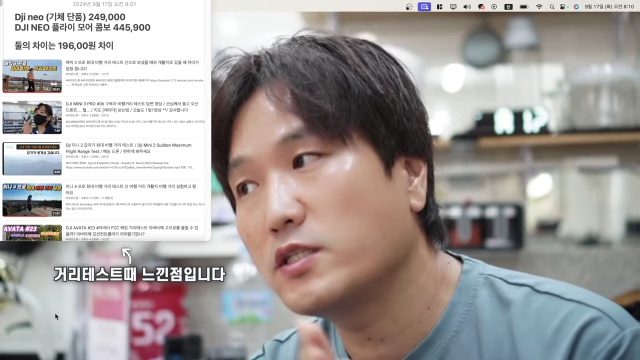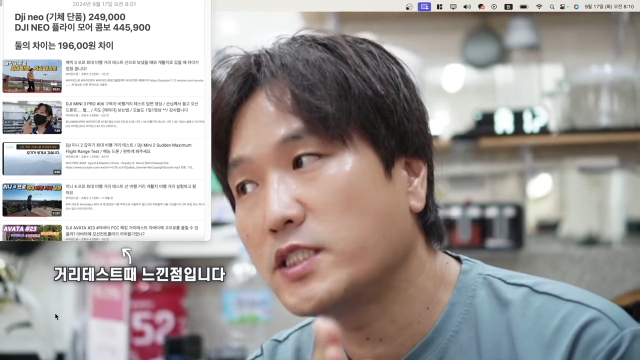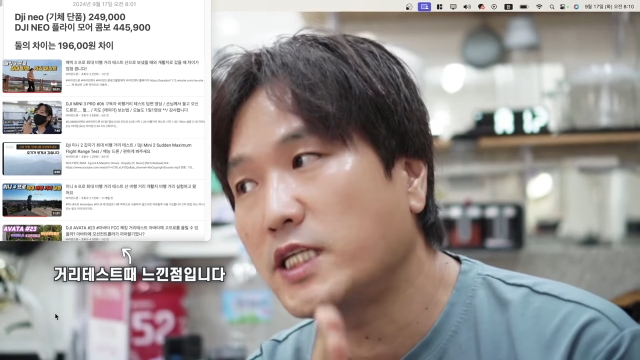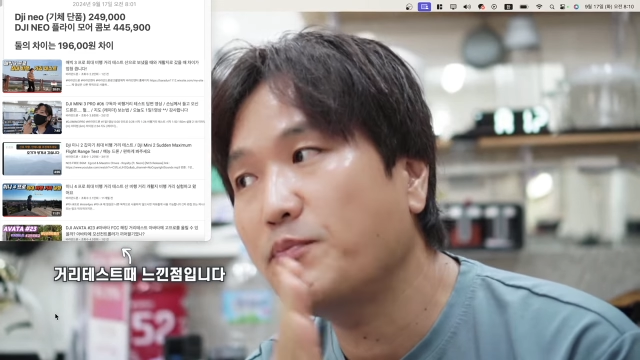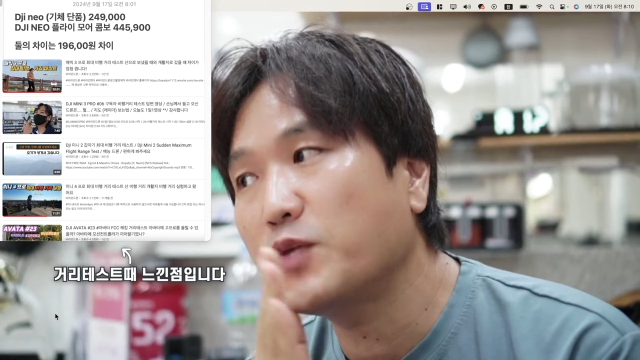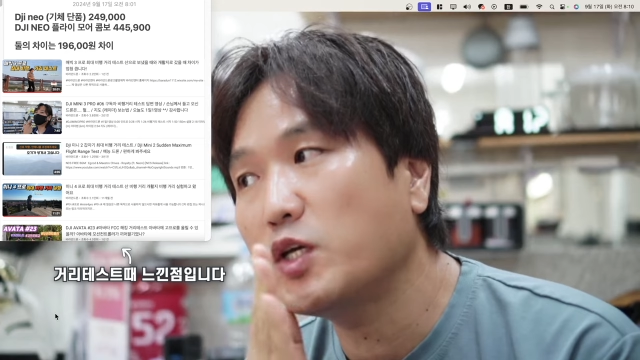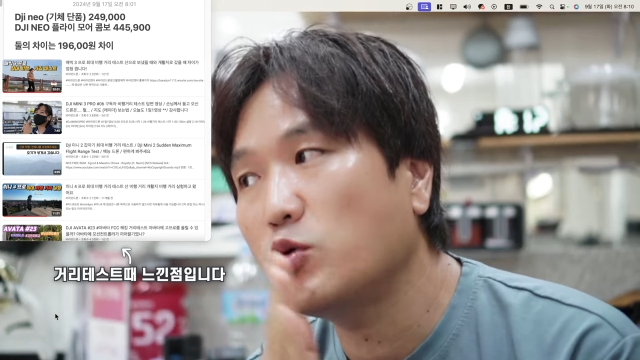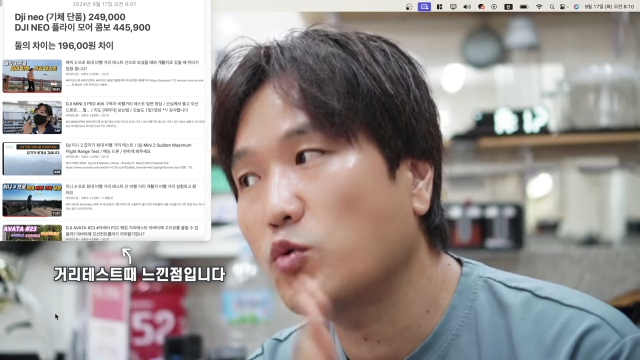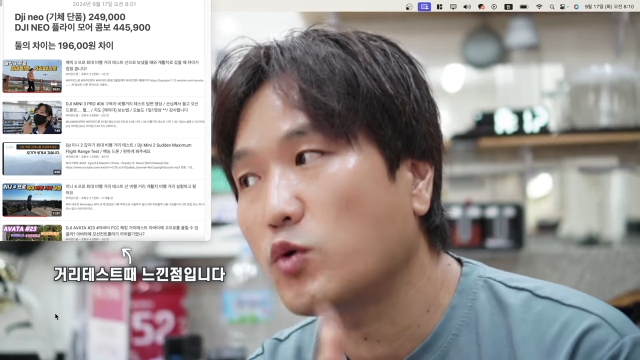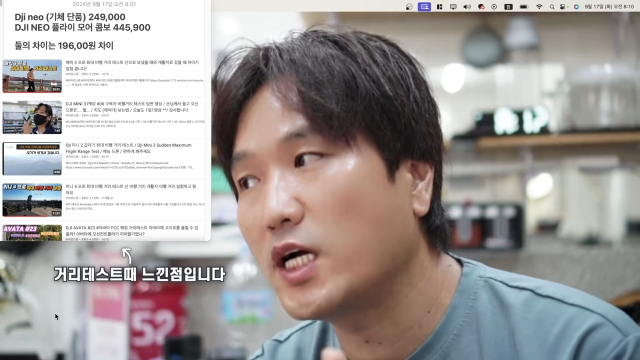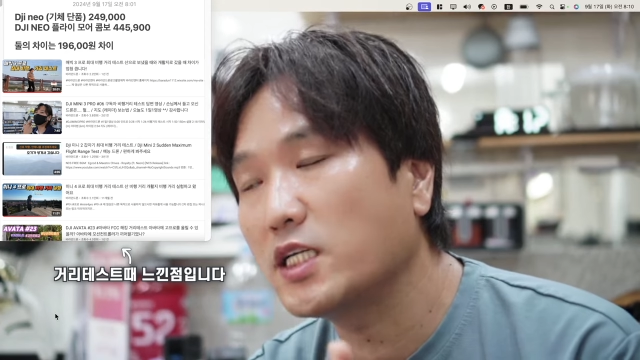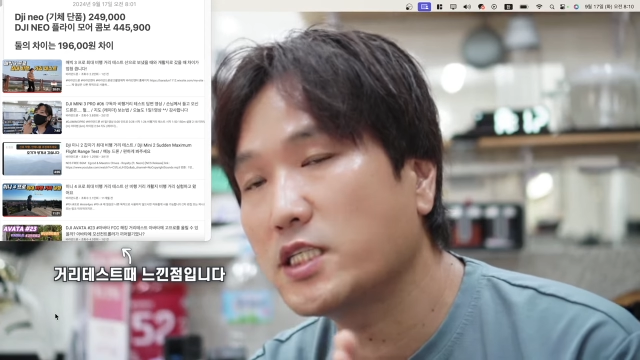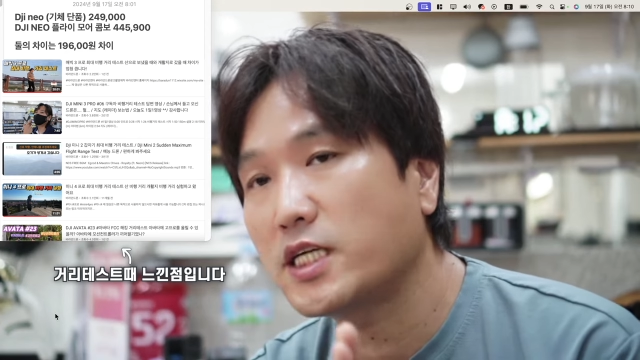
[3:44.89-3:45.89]

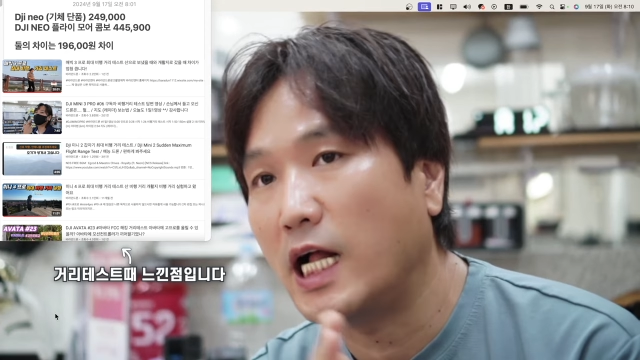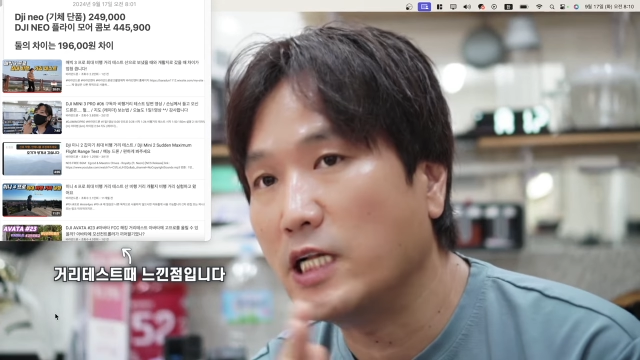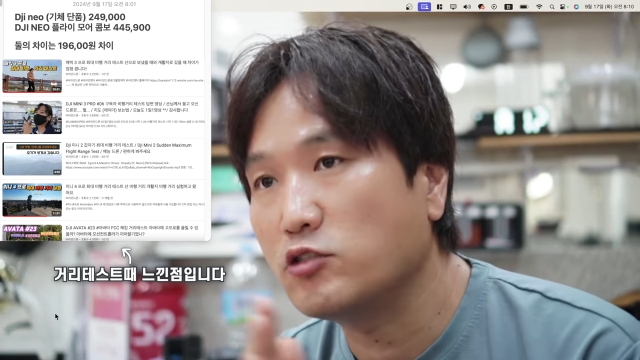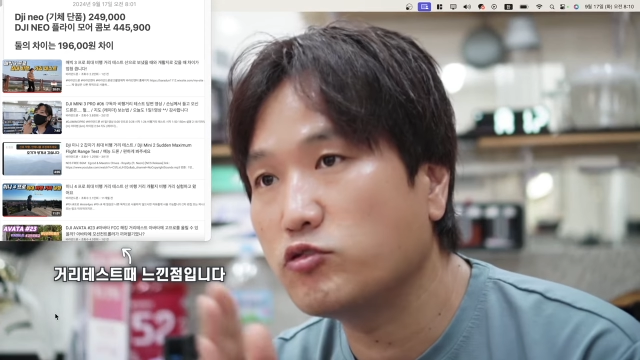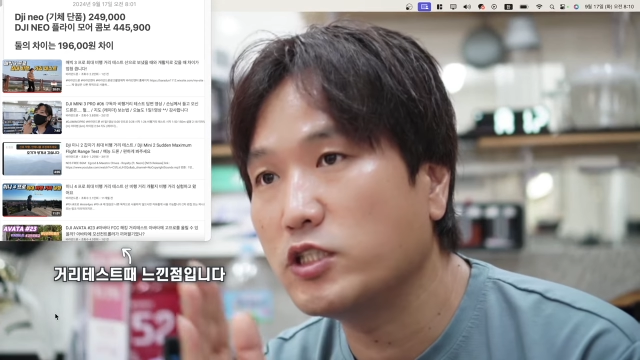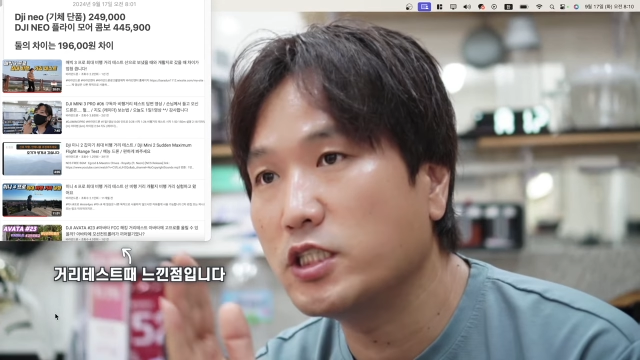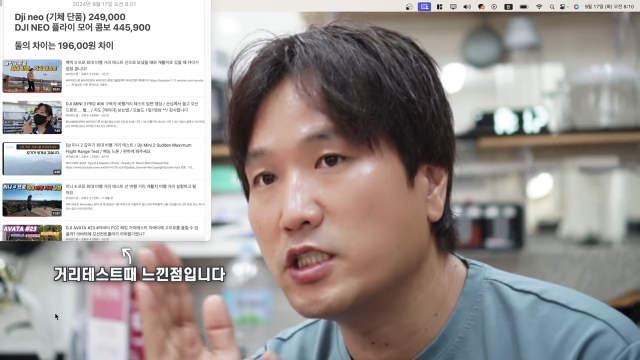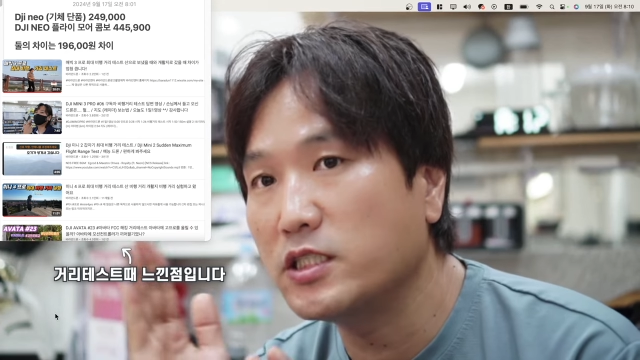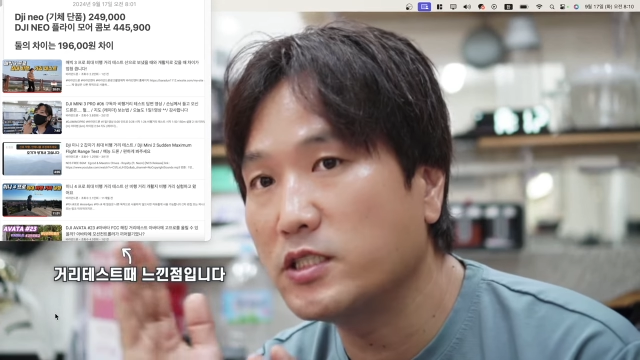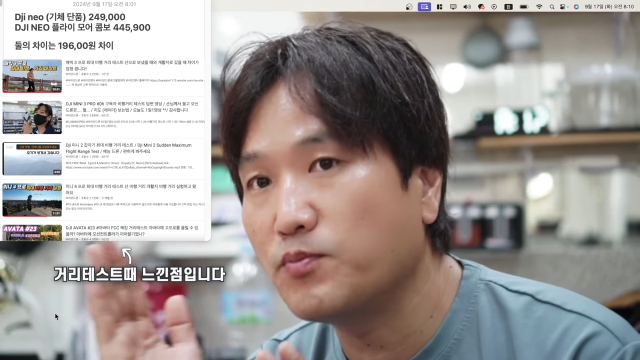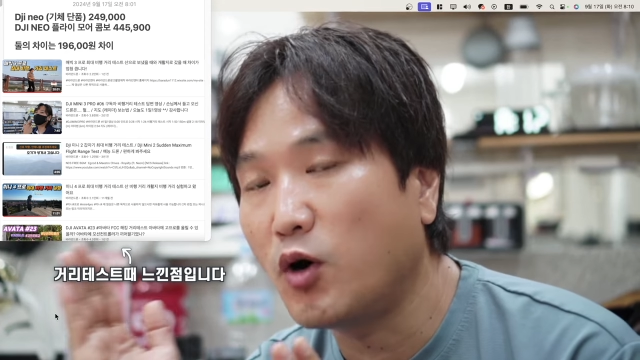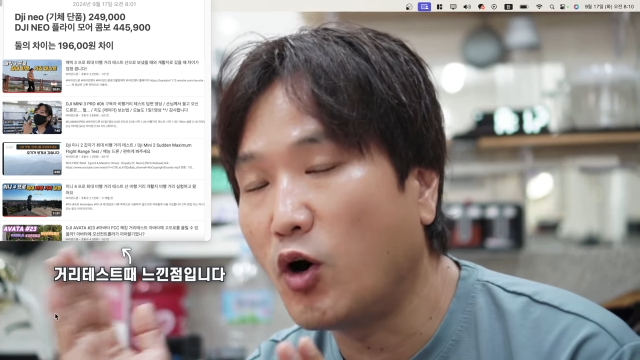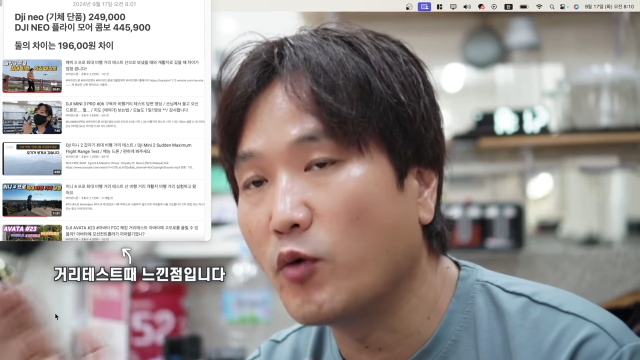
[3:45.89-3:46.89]
3km까지 갈 수
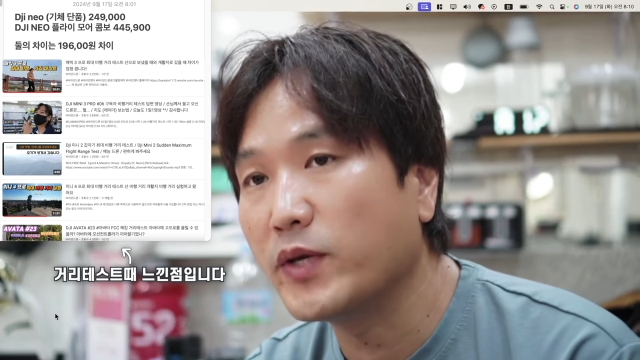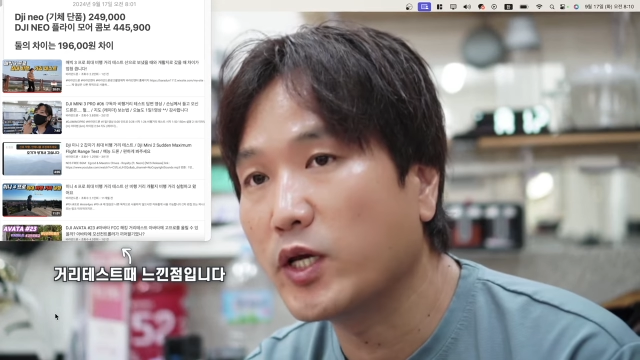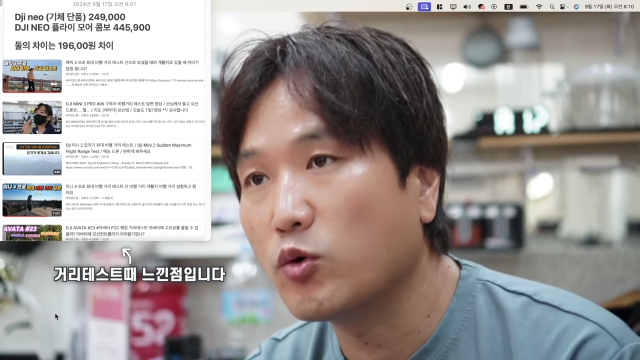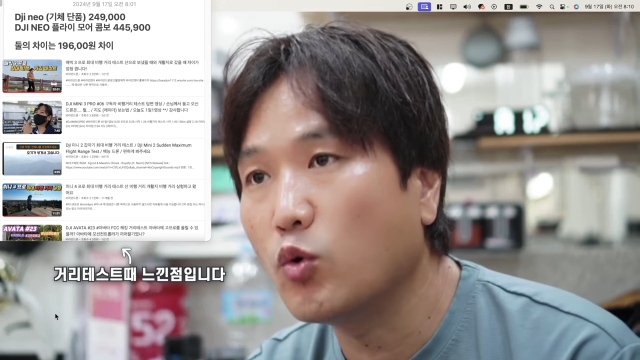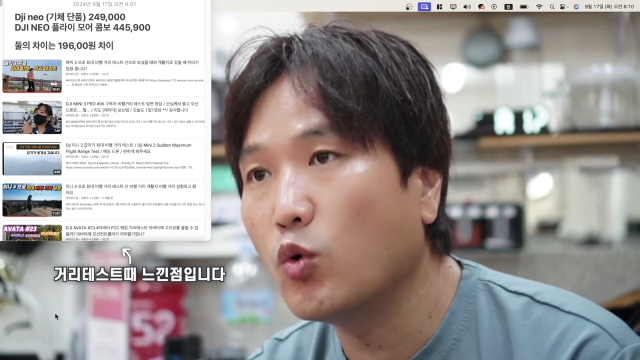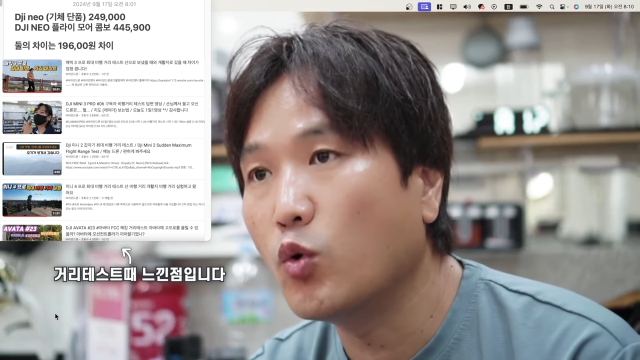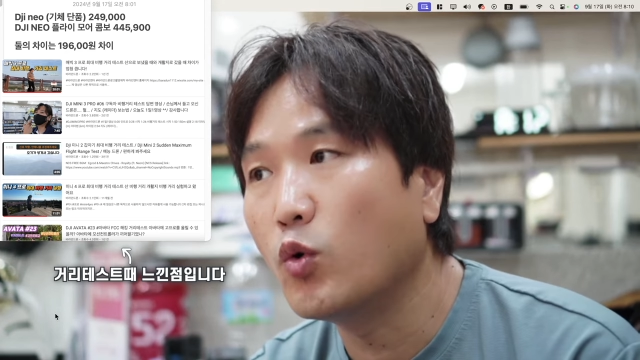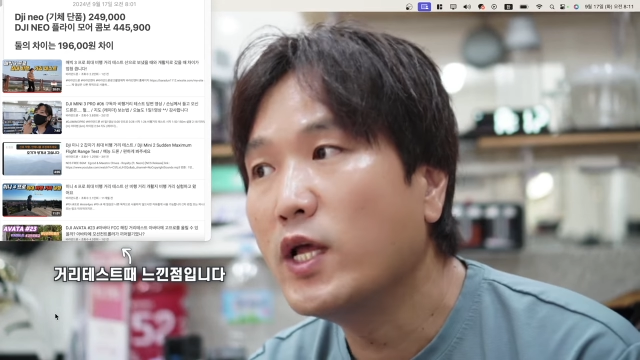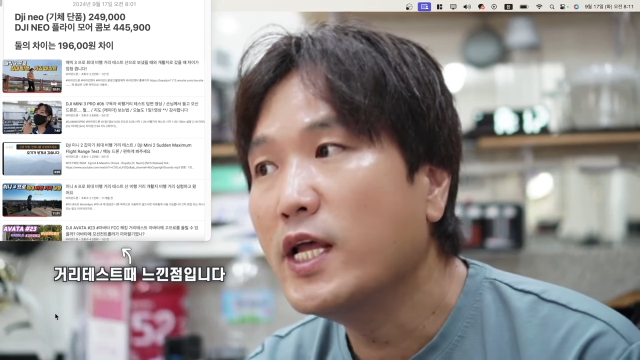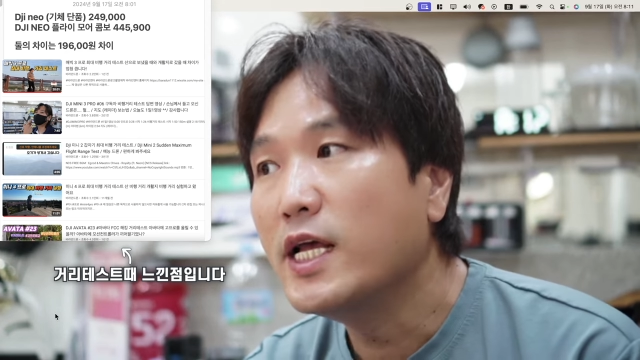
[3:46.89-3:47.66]
있는 범위고